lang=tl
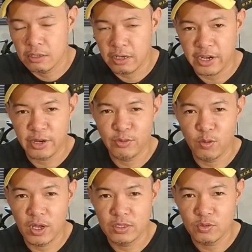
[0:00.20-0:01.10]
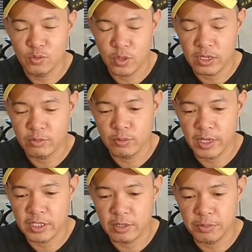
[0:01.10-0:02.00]
Hello everyone, welcome to
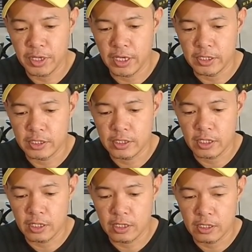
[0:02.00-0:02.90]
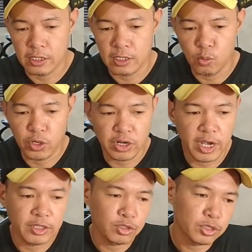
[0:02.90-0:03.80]
ByCheck PH. Uh, we are
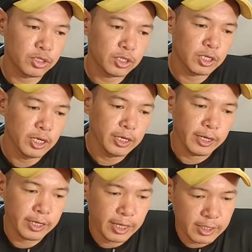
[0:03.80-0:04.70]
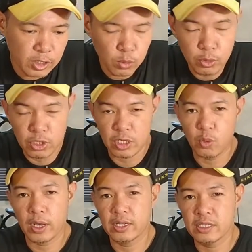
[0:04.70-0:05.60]
under enhanced community
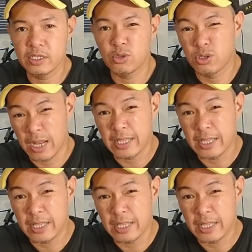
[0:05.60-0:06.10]
quarantine or